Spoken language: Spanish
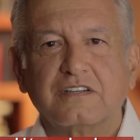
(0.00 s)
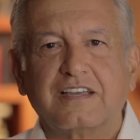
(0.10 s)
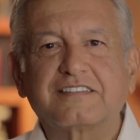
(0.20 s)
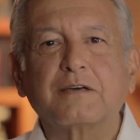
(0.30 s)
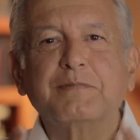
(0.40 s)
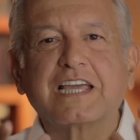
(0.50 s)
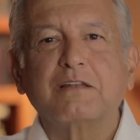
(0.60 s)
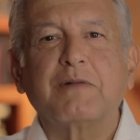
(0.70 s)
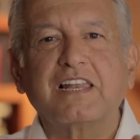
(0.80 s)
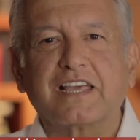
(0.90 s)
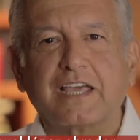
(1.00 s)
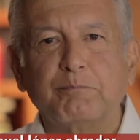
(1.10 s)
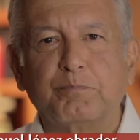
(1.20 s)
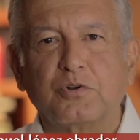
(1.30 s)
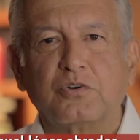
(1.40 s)
es también el mal
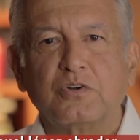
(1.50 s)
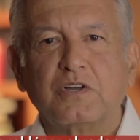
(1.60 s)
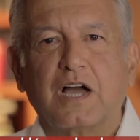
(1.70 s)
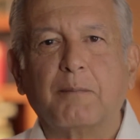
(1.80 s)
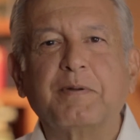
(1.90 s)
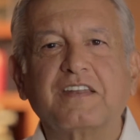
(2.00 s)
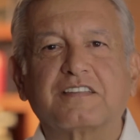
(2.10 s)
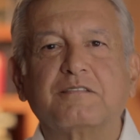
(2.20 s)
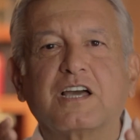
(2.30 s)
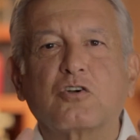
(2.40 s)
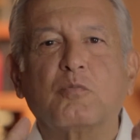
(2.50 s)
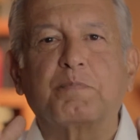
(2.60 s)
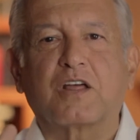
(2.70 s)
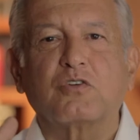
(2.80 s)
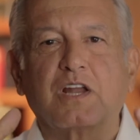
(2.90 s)
ejemplo. Apenas habían
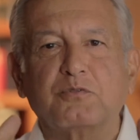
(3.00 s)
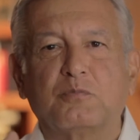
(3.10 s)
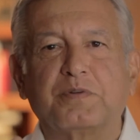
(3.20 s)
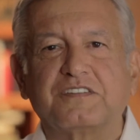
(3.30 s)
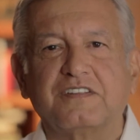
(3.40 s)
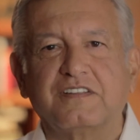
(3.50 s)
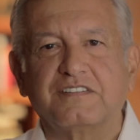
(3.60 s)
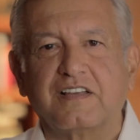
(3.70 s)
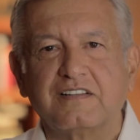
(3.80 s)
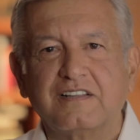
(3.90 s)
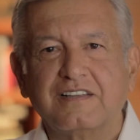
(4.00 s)
comprado el avión presidencial